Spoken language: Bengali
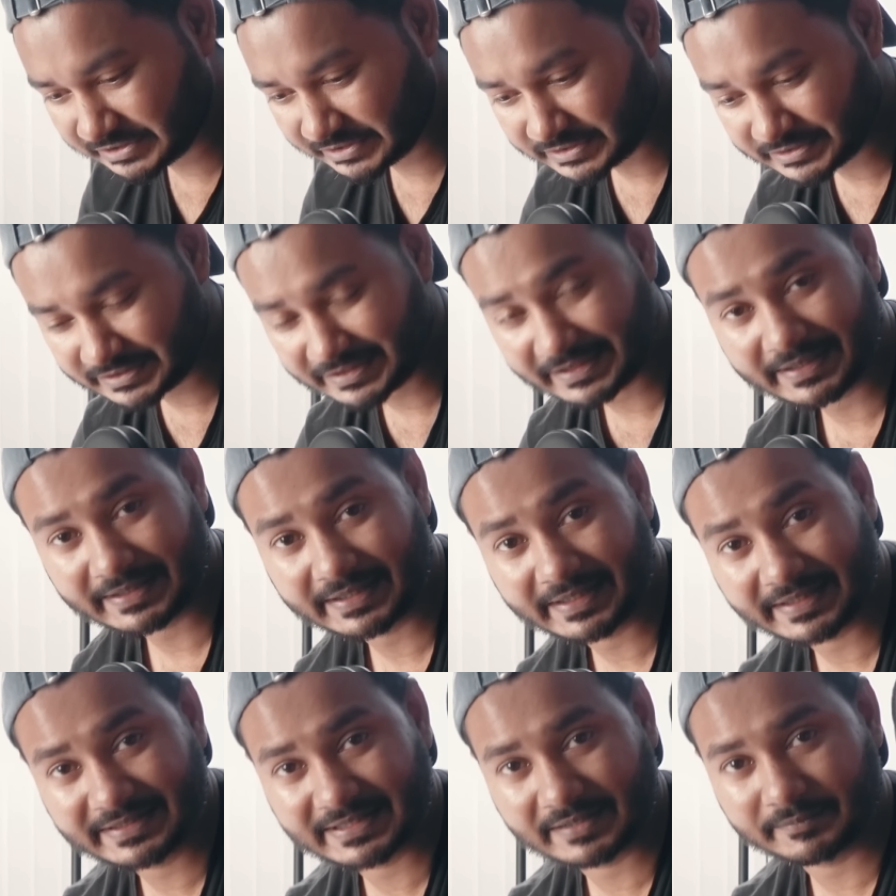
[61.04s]
শেষ
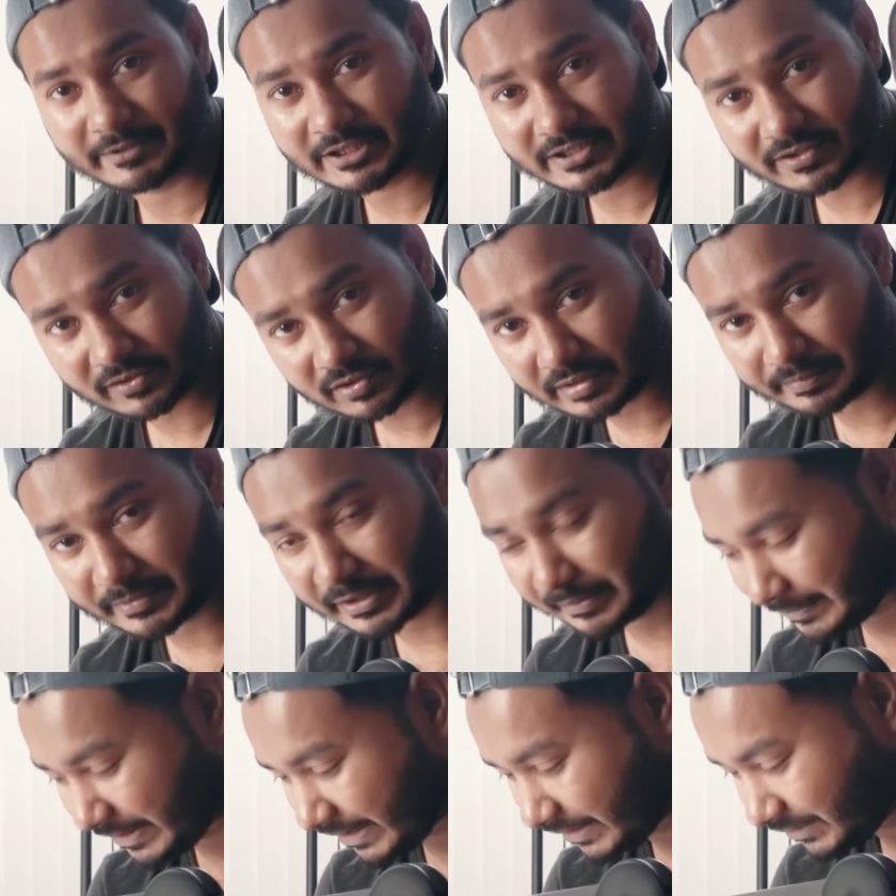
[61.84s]
এই টেবিলটা হলো
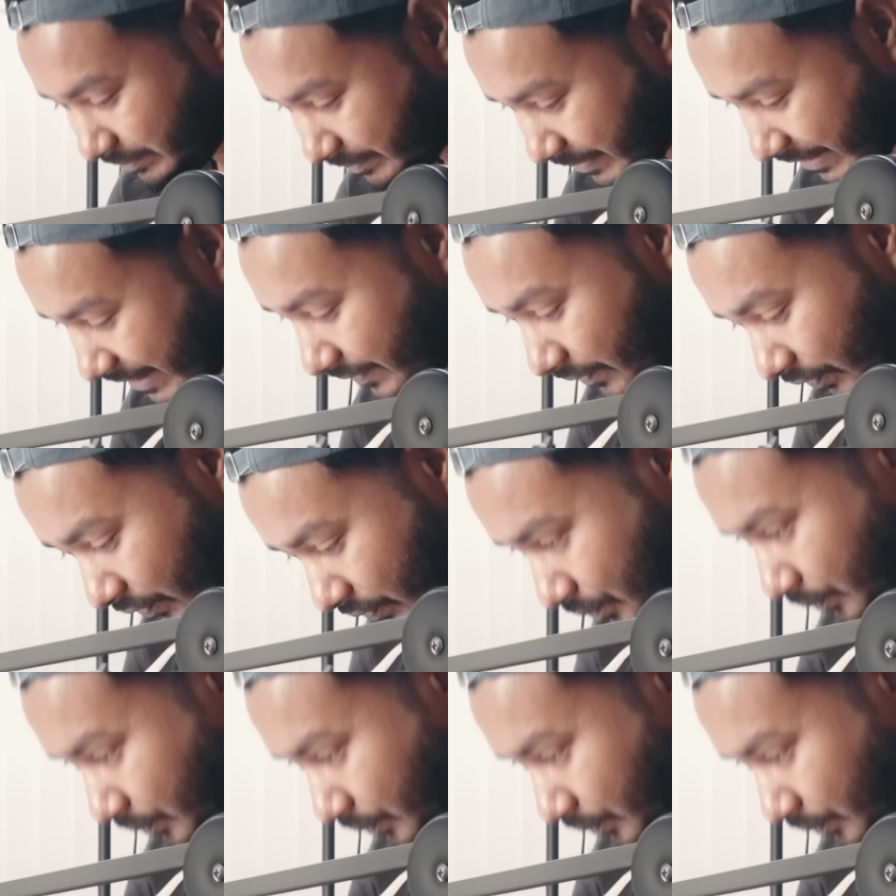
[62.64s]
আমার মেইন বেস